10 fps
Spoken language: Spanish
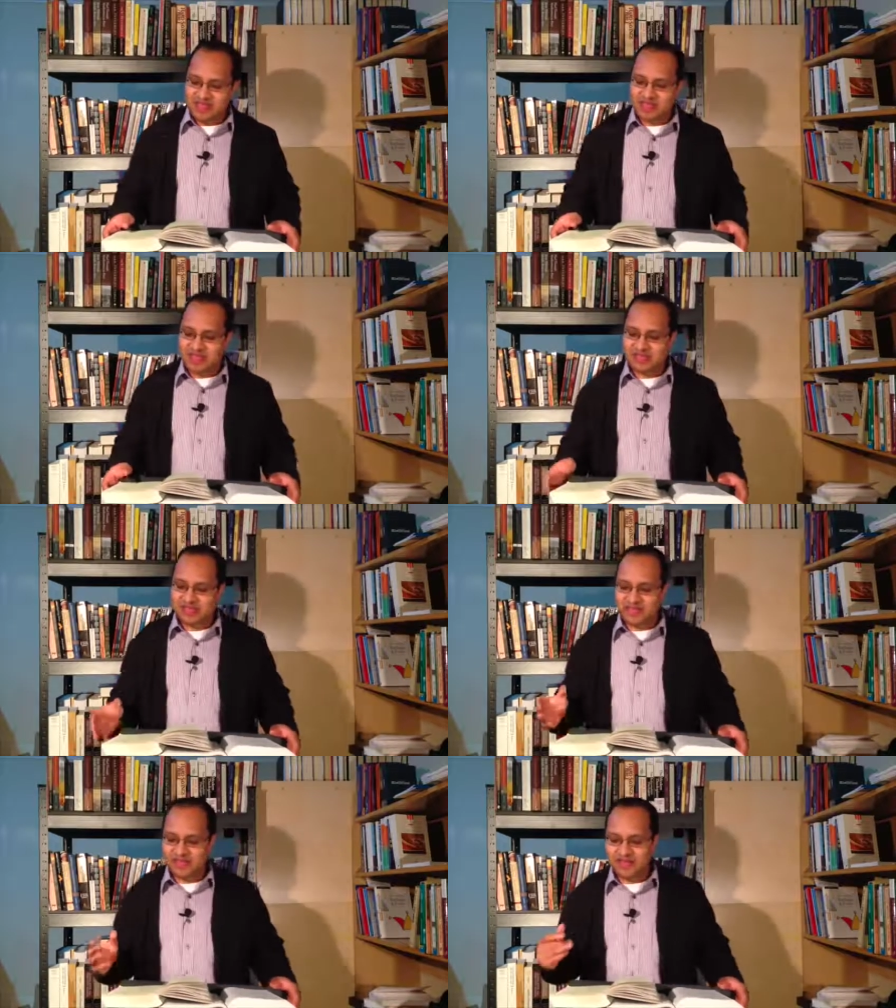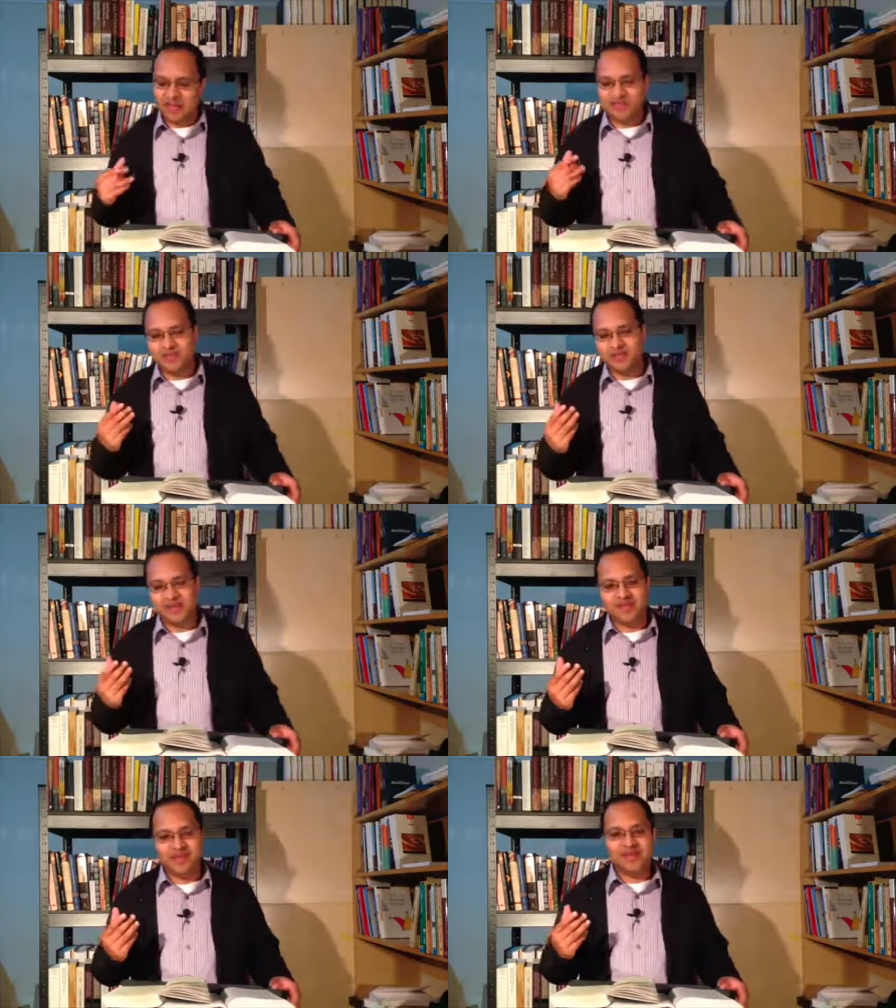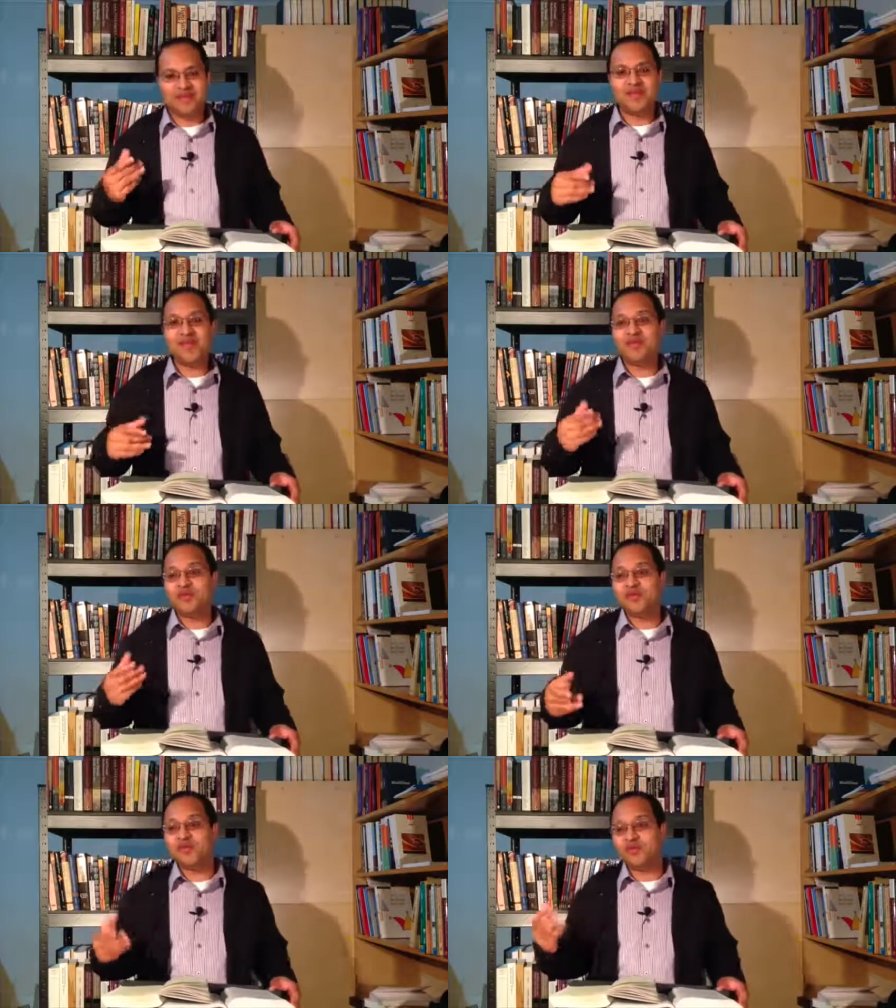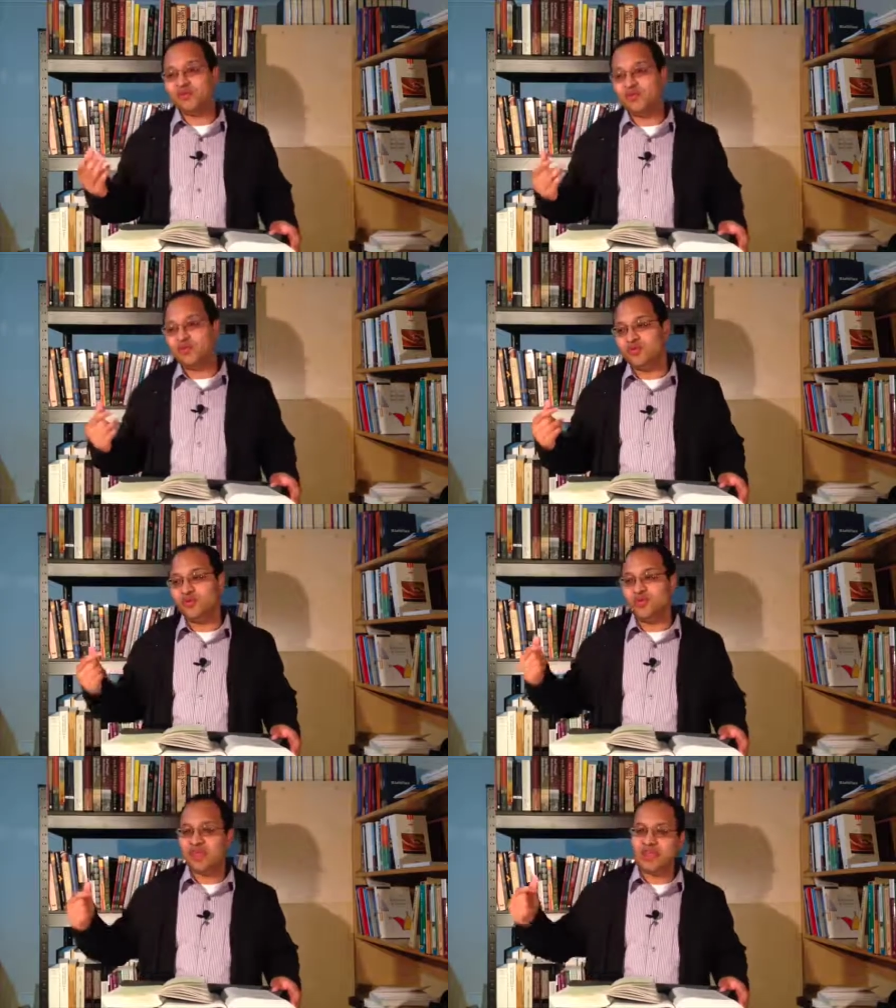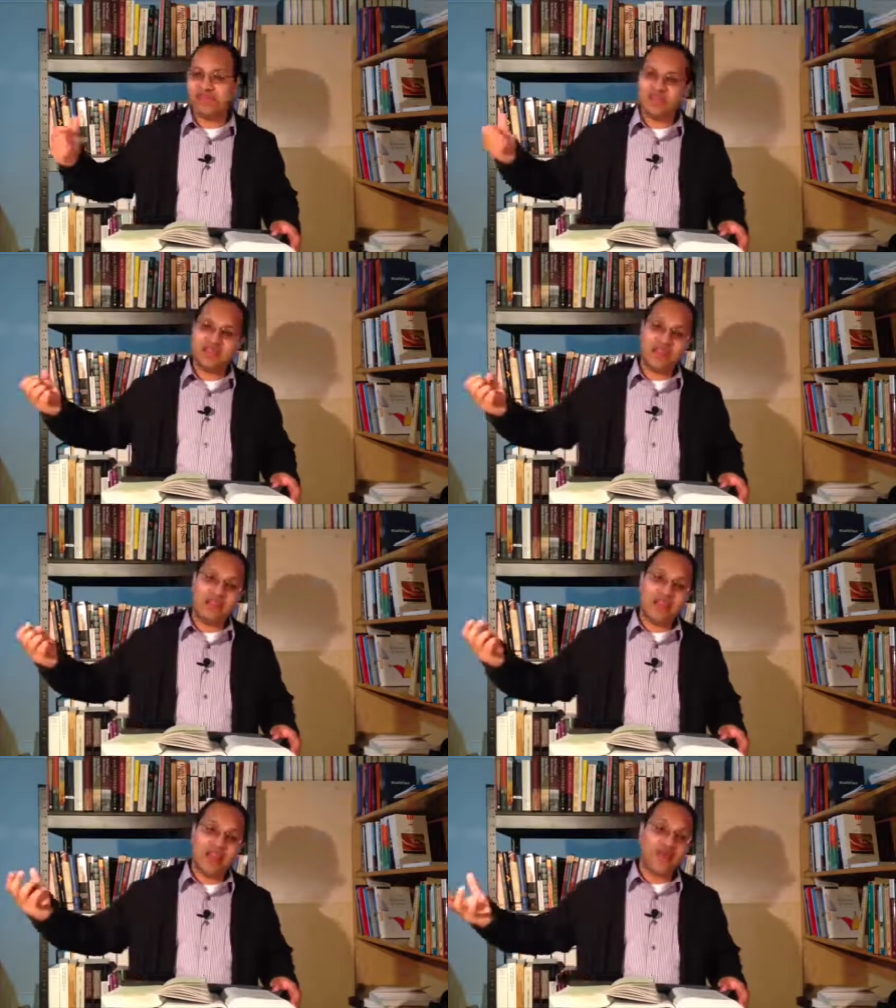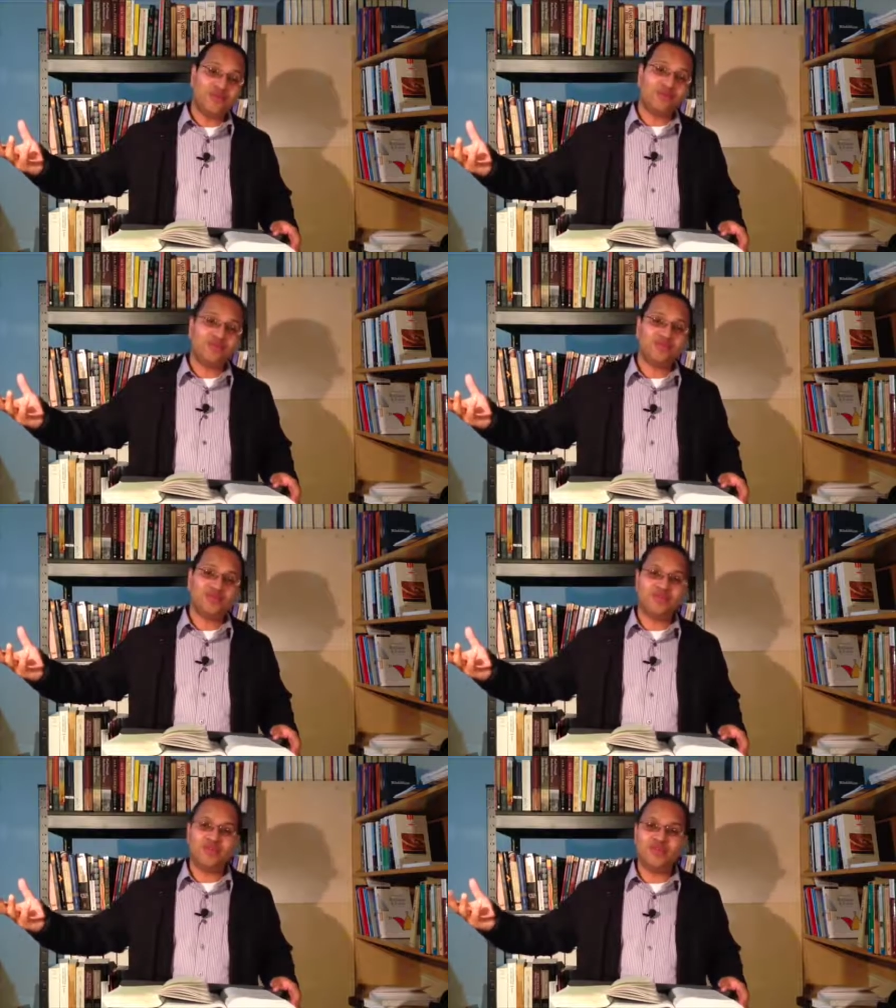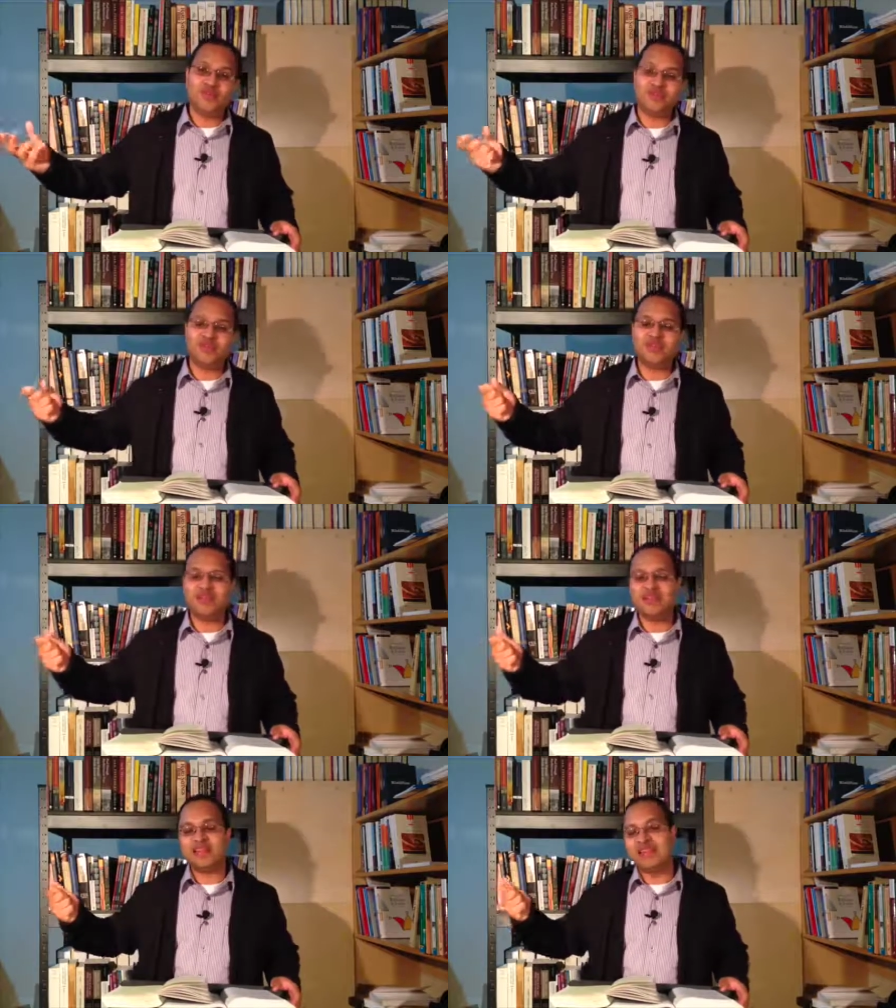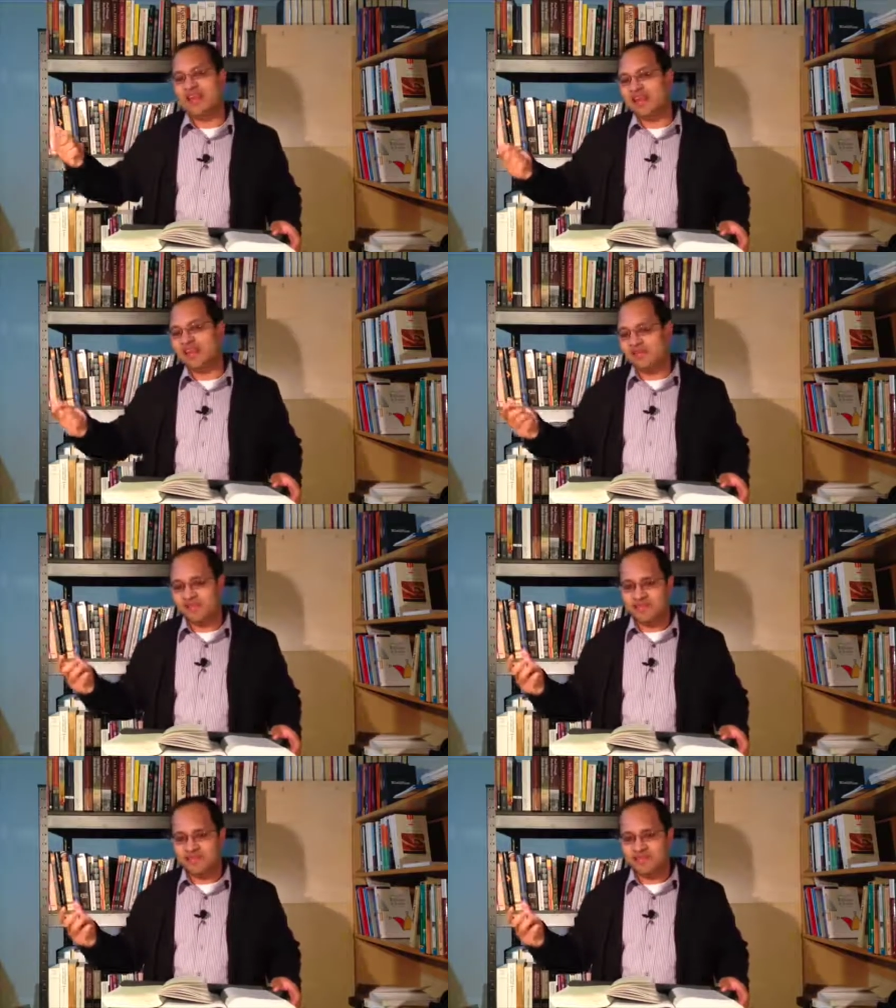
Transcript: Y él estaba hablando y hablando y habían dos otros, otro, uno de, de, Laos y otro de Nigeria.